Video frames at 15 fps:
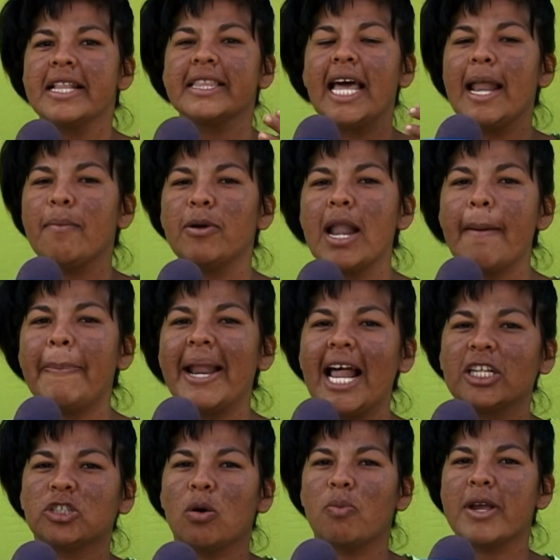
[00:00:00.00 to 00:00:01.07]
Tenemos una
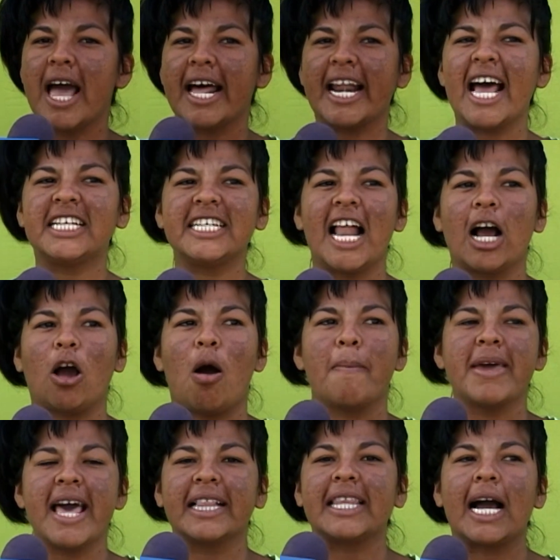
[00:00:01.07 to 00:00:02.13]
pelazón muy la
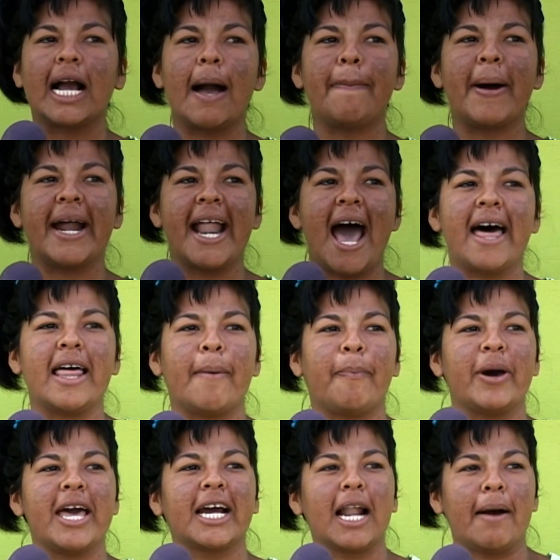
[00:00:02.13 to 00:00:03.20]
comida está acaparada,
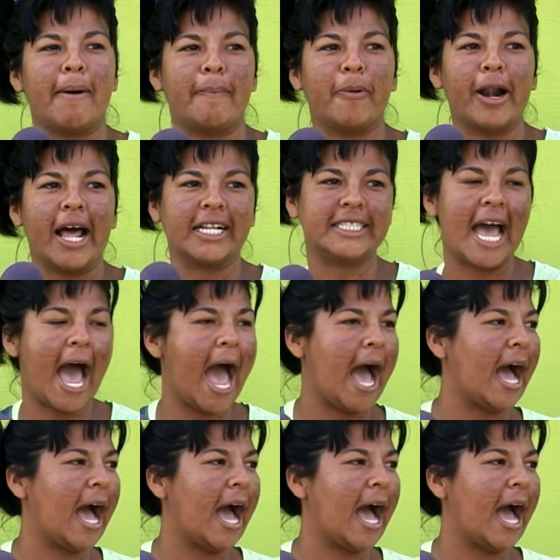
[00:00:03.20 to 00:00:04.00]
puede grabar por allá.